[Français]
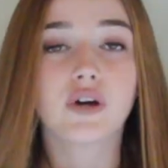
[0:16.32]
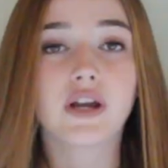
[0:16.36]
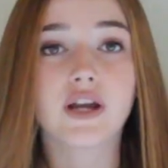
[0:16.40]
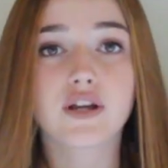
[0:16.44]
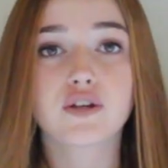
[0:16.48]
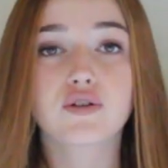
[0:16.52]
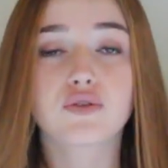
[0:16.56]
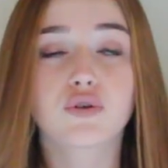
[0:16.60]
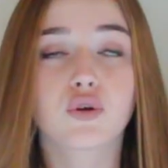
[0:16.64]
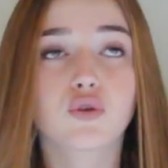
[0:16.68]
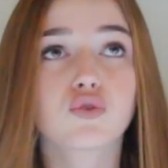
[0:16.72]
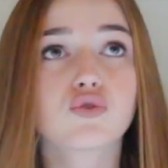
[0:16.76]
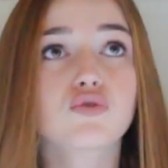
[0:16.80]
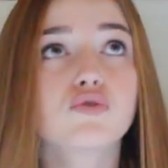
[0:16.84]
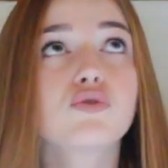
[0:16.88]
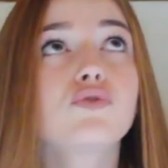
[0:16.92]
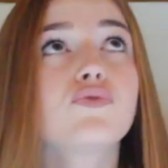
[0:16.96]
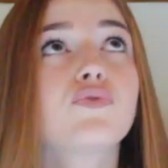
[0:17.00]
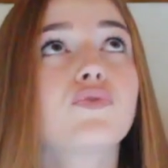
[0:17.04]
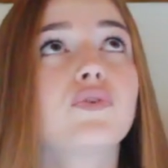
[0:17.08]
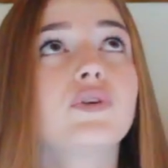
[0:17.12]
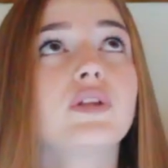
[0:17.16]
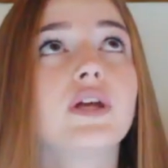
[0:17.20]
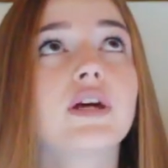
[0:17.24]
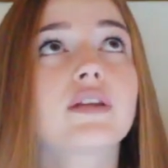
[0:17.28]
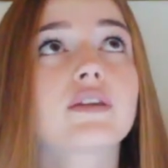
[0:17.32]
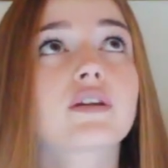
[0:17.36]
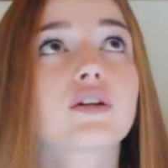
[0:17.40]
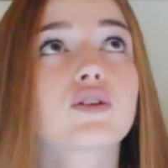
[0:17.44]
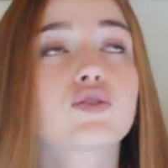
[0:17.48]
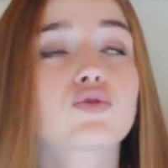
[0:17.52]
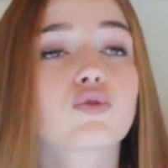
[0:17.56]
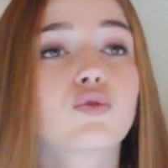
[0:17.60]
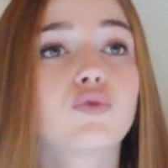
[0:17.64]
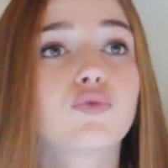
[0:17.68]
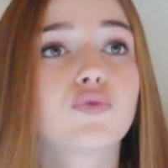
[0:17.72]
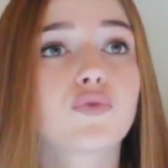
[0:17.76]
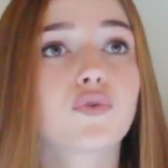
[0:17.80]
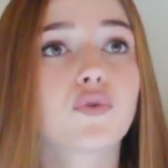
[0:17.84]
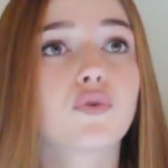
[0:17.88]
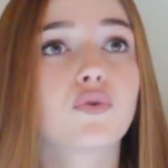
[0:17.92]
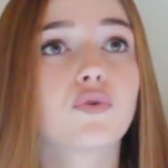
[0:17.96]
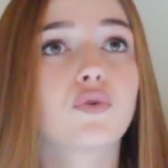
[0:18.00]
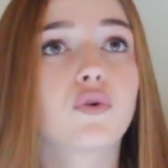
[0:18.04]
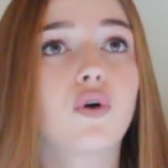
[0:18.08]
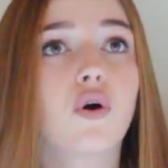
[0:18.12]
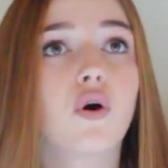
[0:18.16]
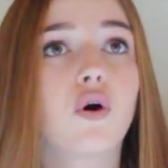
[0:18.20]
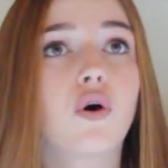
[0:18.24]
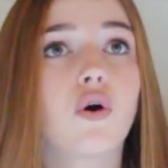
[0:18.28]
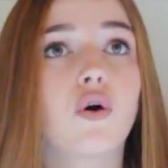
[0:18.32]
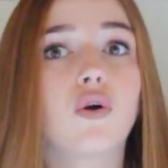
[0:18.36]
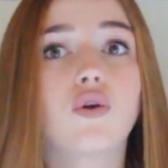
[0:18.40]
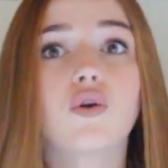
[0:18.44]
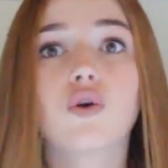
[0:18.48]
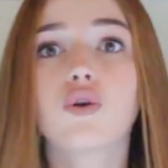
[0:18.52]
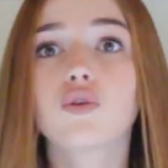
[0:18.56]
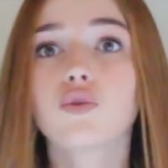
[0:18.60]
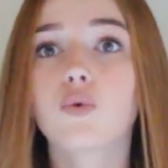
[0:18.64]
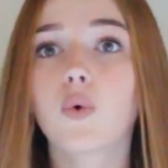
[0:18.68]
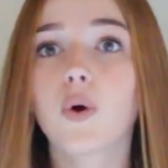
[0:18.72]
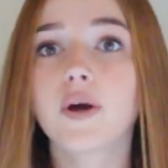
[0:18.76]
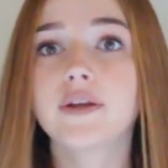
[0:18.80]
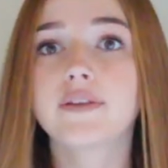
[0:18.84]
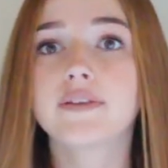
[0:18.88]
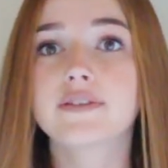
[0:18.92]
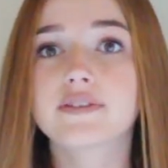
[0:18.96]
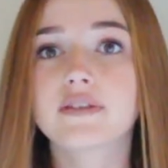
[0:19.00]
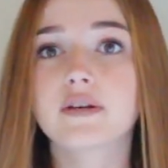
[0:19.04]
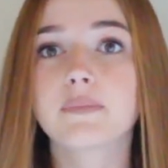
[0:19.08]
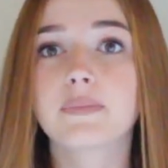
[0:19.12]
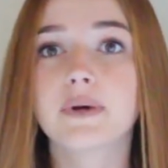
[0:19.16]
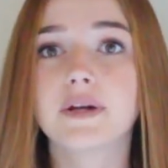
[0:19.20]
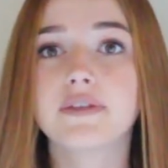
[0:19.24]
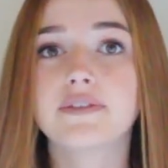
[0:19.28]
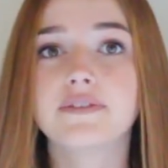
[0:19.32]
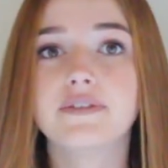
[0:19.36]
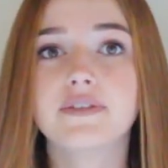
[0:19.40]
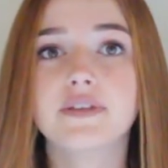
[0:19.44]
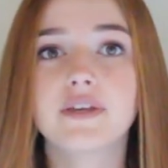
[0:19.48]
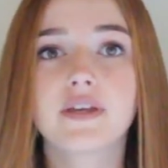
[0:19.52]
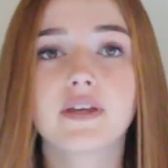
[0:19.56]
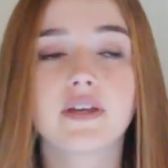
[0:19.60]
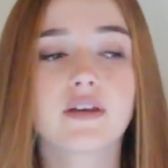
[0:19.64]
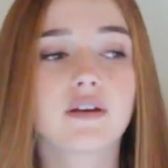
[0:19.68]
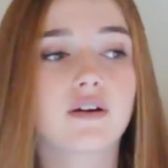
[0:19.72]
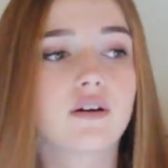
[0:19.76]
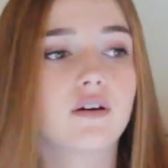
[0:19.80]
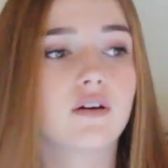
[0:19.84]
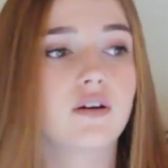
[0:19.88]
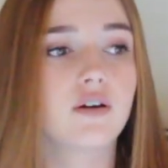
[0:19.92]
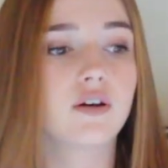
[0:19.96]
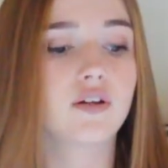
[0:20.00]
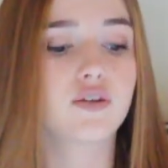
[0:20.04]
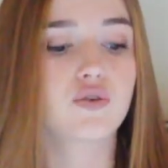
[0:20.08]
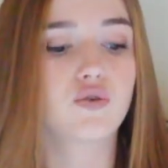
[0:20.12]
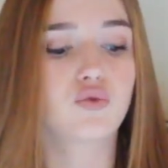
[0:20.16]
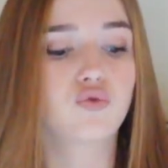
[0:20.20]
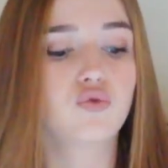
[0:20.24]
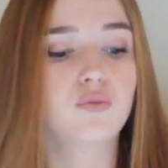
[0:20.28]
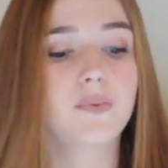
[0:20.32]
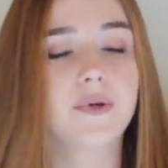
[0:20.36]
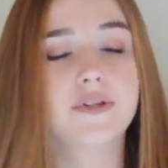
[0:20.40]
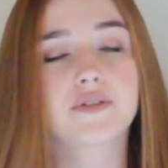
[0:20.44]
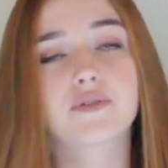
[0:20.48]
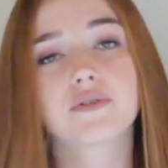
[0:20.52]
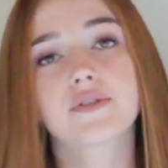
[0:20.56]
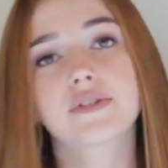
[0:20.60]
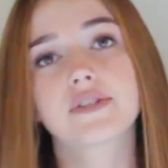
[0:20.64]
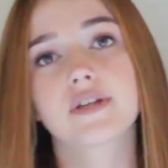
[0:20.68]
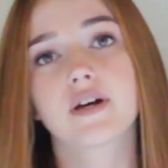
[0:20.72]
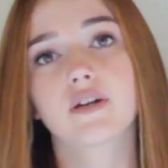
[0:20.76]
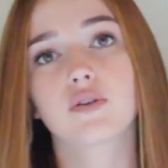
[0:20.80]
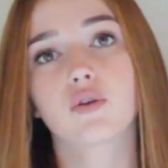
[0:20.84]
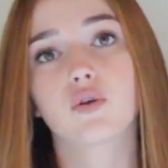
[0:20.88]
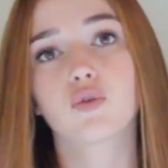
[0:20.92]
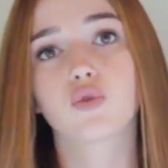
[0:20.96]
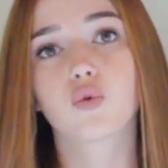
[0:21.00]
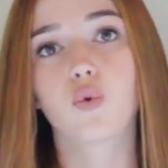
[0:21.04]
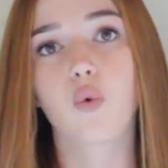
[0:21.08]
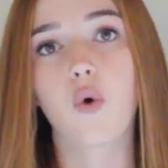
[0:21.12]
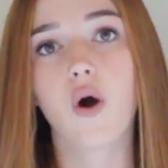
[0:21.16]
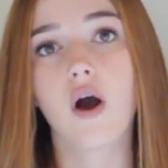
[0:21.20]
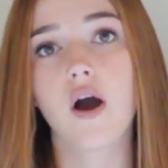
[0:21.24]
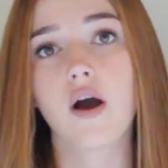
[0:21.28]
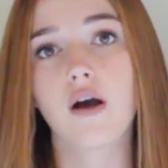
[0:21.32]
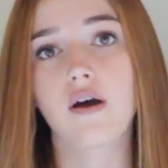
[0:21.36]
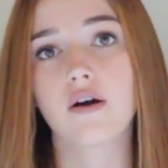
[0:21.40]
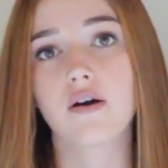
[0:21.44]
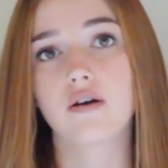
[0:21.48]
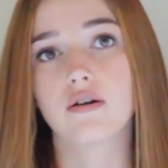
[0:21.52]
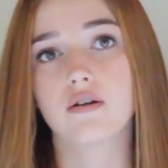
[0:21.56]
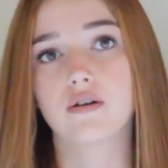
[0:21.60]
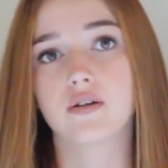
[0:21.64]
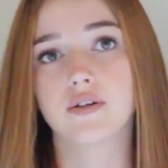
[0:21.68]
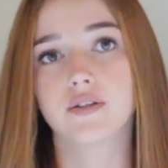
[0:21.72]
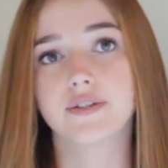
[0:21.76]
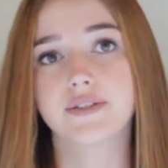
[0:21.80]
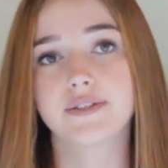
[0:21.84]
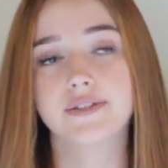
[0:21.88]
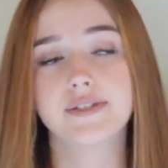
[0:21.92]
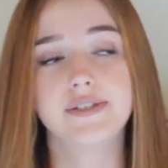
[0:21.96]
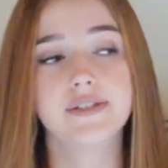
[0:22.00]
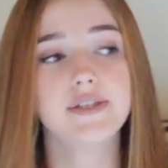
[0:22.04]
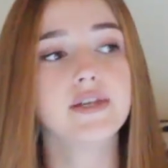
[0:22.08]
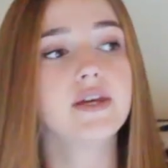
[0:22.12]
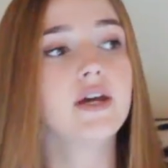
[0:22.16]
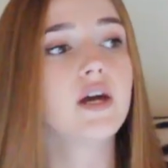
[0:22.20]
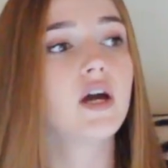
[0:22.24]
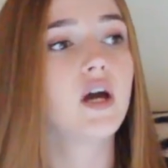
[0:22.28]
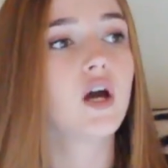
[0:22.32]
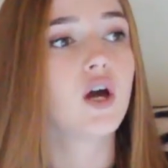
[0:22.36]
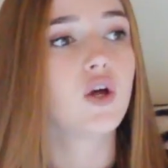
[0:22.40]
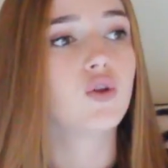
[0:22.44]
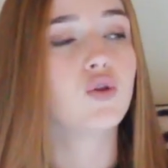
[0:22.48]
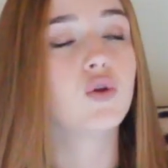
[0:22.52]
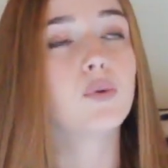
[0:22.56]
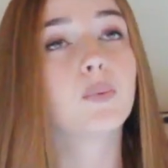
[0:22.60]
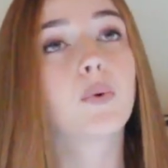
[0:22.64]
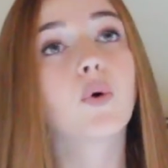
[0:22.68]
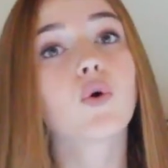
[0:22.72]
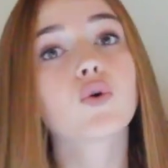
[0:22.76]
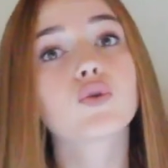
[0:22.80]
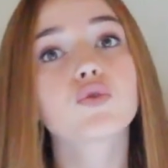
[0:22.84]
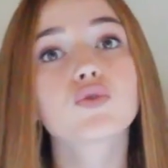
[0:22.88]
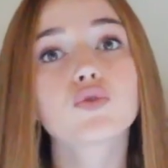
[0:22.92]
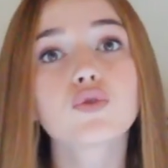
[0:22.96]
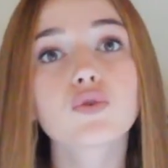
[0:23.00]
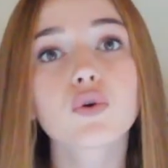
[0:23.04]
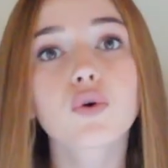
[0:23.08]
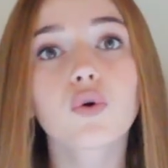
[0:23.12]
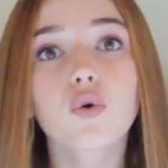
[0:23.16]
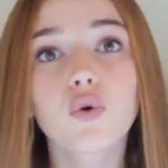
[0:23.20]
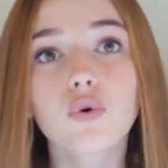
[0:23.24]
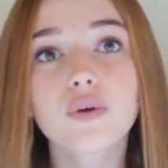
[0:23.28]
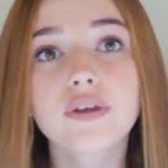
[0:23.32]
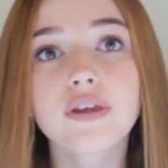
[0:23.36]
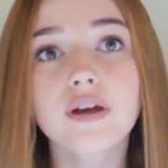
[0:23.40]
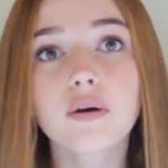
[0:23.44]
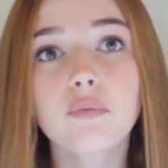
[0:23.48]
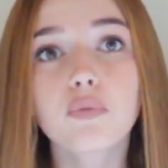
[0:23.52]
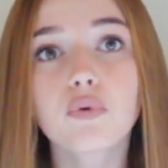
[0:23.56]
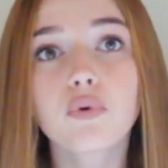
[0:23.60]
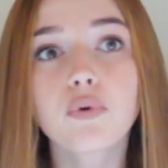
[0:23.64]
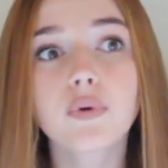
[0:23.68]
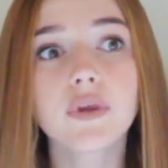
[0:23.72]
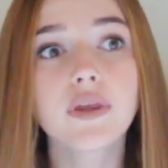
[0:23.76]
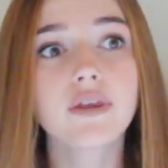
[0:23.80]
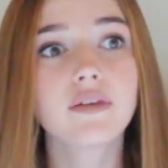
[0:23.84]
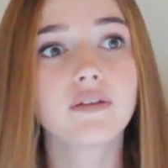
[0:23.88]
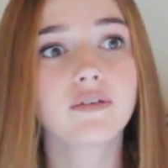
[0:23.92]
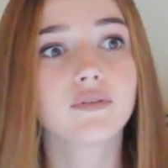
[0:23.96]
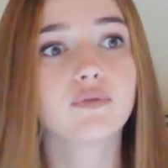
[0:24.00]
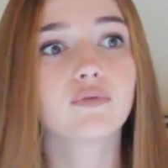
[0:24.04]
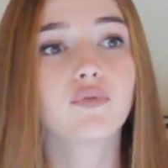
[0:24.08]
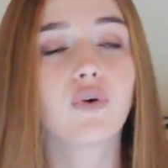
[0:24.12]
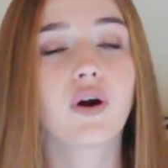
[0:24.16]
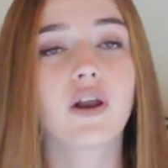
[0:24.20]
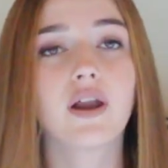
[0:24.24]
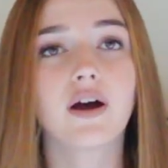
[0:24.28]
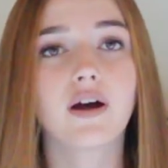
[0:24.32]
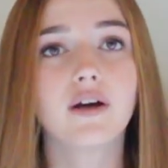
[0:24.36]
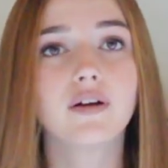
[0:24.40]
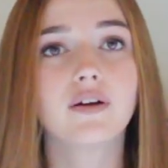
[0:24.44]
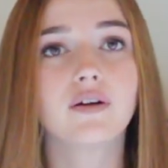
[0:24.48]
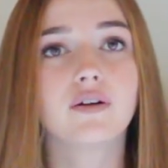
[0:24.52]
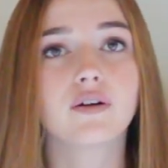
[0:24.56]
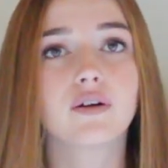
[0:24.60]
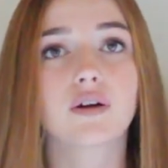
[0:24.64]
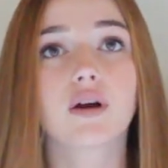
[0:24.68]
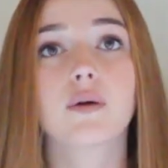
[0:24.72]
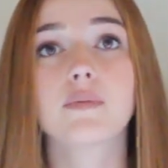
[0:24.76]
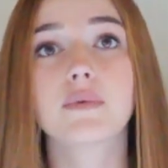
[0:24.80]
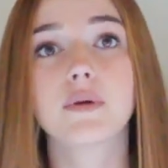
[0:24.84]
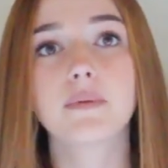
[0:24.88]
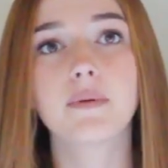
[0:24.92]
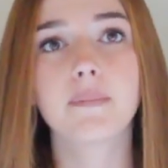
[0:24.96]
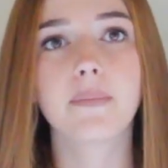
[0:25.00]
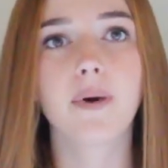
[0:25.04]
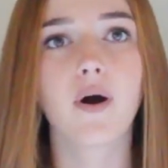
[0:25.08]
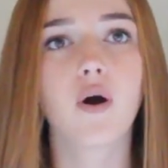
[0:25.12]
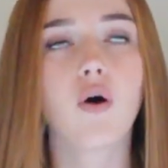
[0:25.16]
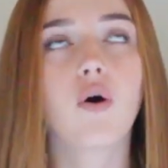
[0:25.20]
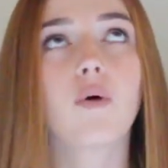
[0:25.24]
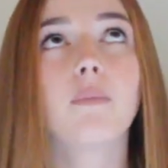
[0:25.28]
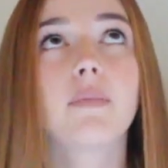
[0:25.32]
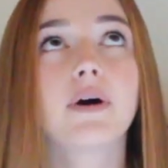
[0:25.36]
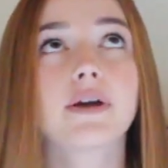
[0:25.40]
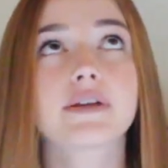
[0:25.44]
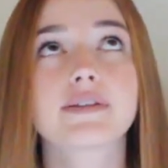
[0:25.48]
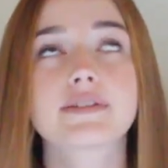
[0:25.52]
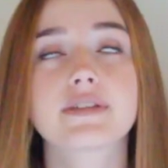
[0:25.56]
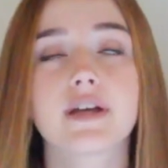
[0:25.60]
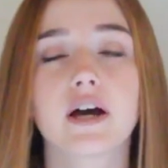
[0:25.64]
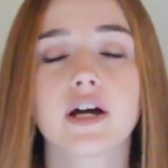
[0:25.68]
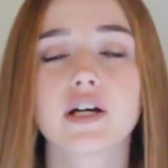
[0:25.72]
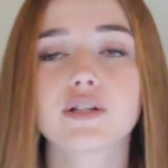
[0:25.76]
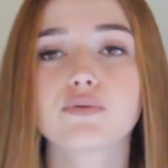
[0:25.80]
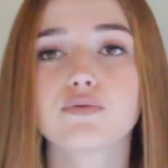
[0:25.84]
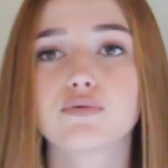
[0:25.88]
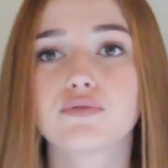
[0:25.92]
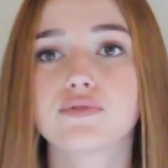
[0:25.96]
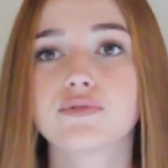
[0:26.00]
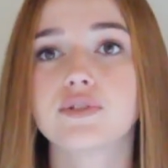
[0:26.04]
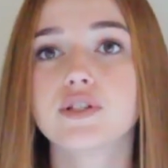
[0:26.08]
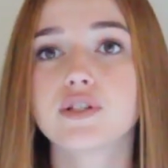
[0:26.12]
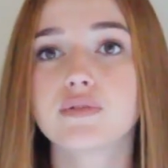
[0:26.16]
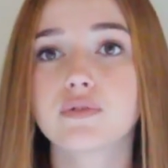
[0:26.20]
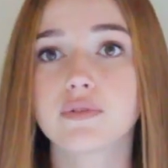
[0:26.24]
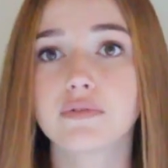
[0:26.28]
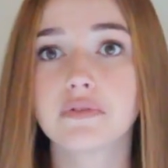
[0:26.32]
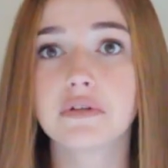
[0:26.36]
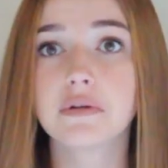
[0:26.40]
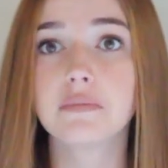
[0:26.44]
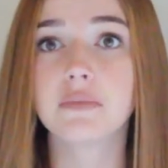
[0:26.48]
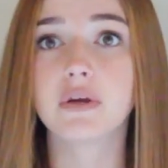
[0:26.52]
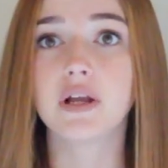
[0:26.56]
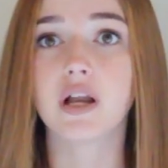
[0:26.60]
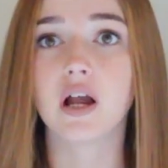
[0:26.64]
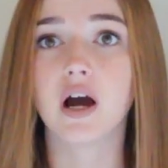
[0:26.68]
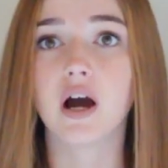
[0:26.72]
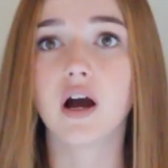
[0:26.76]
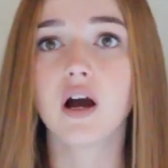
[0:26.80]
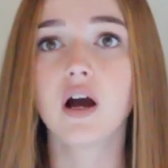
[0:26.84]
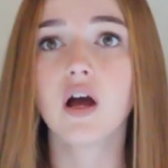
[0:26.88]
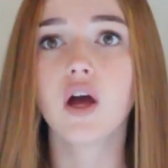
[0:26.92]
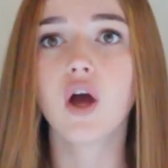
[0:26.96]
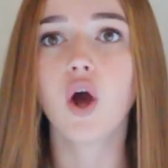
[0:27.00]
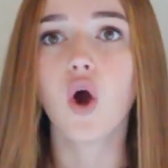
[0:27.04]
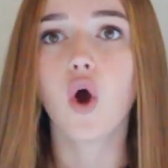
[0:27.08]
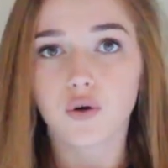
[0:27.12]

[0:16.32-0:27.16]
Voilà je suis en dessous d'une fenêtre et je trouve que l'endroit était sympathique, et surtout parce que c'est un endroit qui ne procure aucun bruit. Voilà, comme il y a mes parents en bas etc, je me suis dit je vais filmer là.